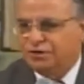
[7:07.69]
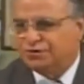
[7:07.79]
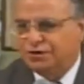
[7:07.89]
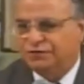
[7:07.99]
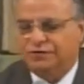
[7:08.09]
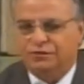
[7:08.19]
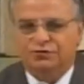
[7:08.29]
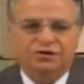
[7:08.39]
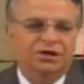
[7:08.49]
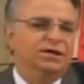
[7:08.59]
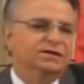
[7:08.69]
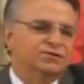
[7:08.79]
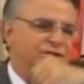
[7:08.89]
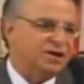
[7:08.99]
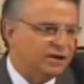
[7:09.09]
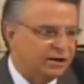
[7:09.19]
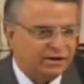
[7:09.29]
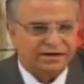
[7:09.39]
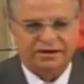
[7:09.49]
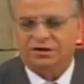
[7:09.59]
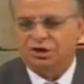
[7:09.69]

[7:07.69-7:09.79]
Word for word: eu é que fiz 20 cirurgias, eu é que andei de